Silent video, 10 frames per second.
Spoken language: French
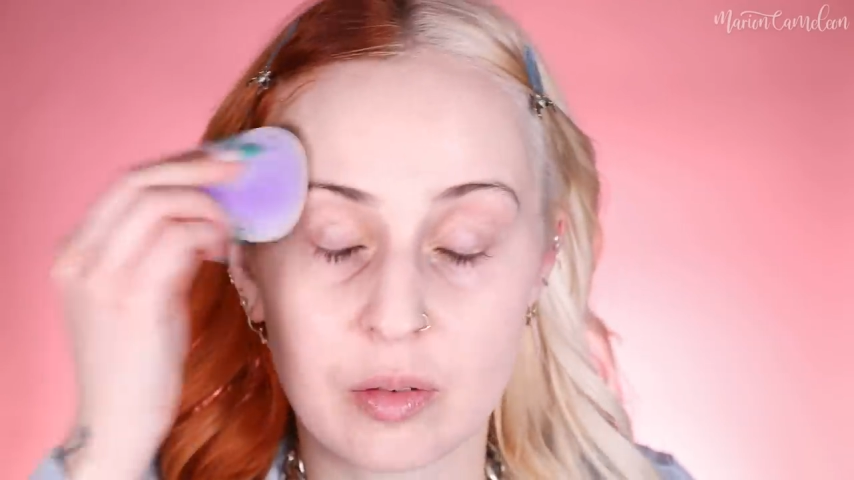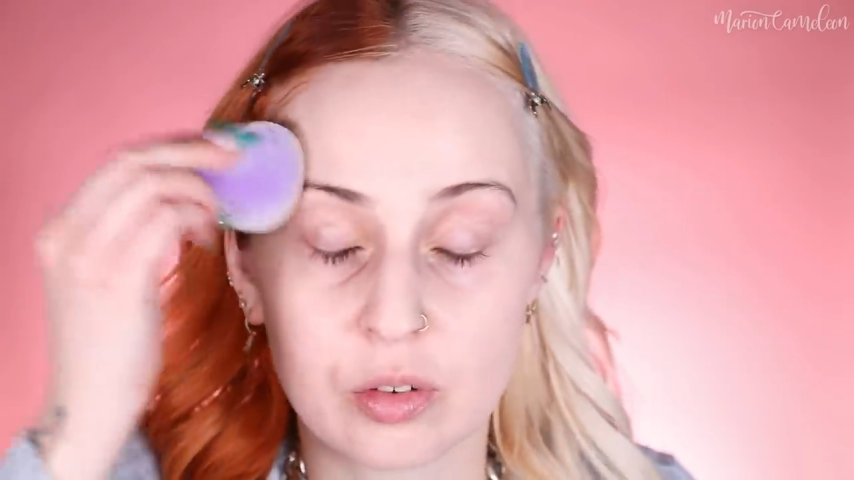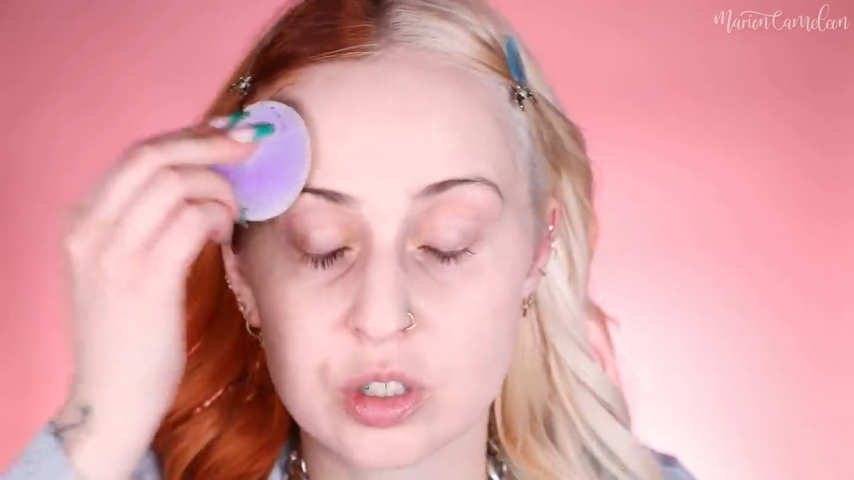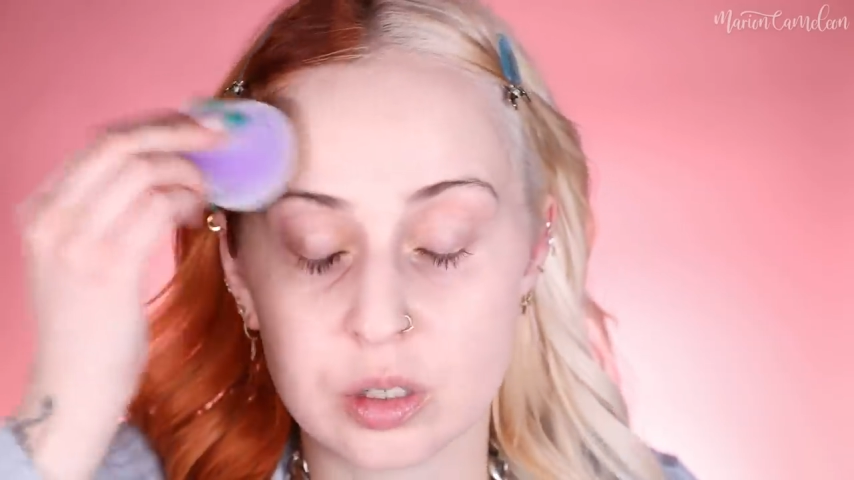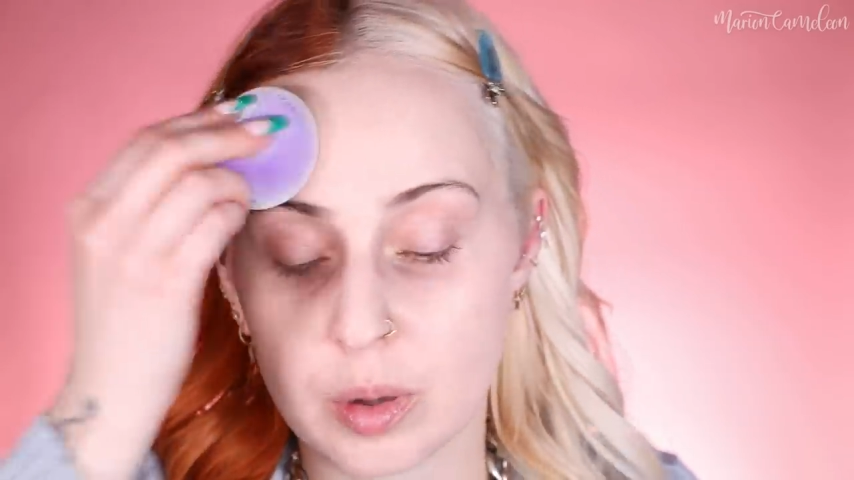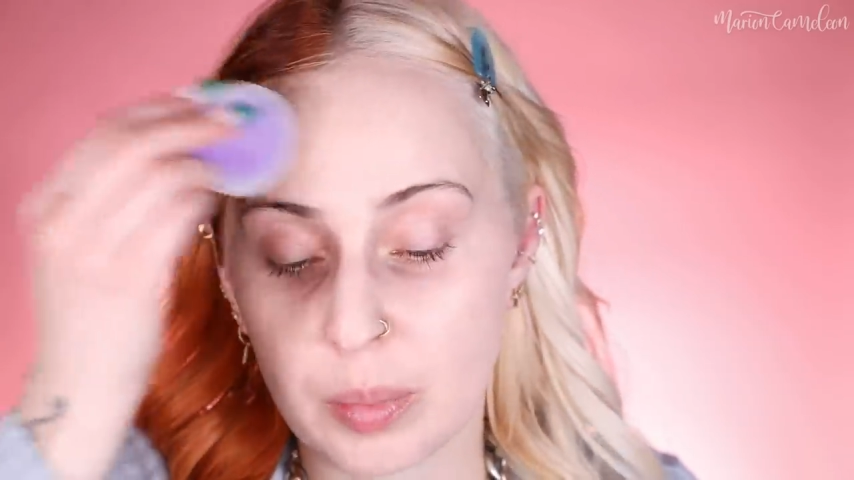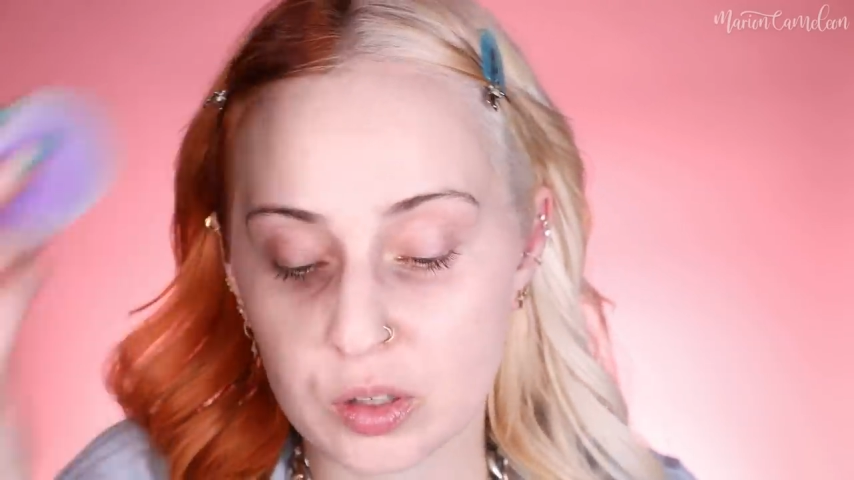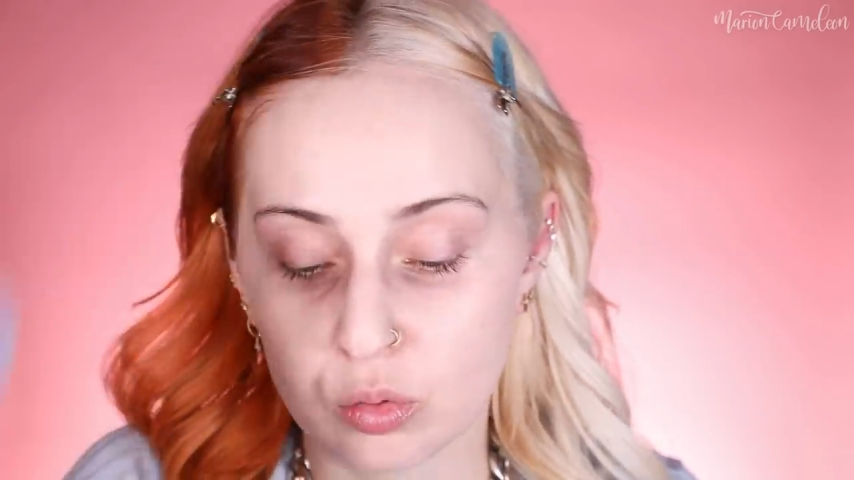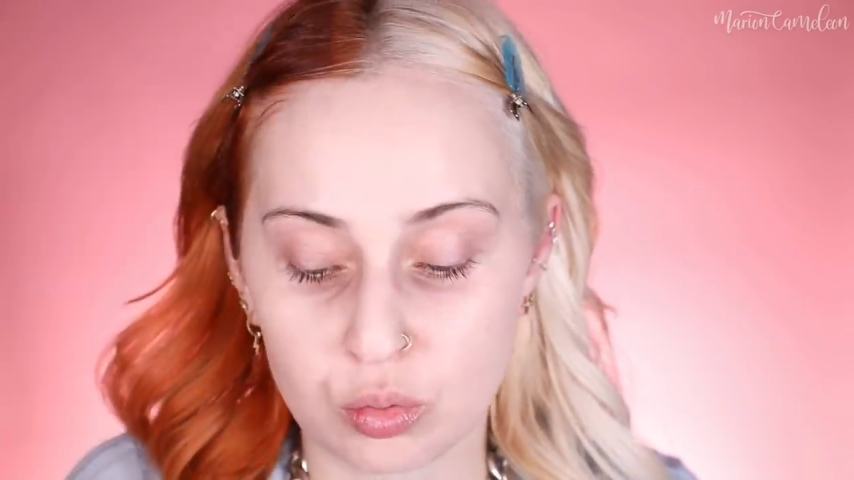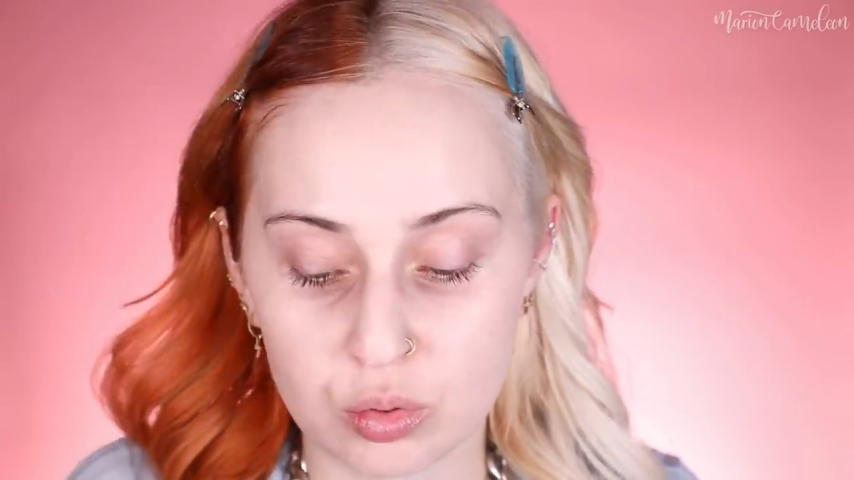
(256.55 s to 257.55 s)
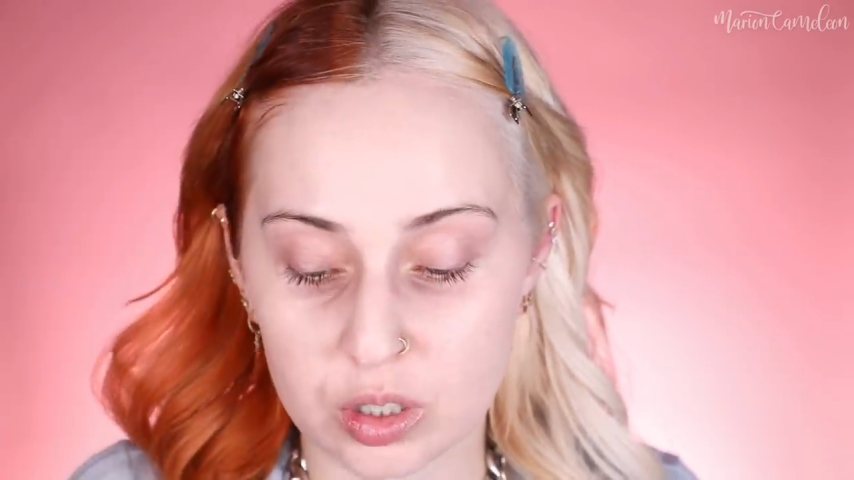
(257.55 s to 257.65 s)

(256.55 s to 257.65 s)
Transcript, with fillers: Avant, j'aimais pas du tout.